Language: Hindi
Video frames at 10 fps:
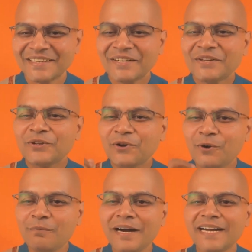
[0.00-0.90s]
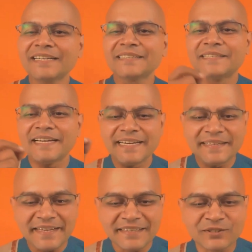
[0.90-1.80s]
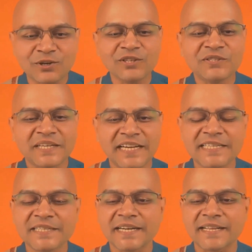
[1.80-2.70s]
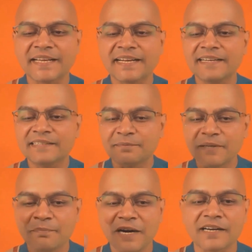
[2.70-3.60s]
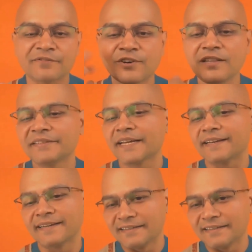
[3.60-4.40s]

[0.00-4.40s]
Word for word: तो कुंभक जेनेटिक्स को चेंज करने का सबसे पावरफुल तरीका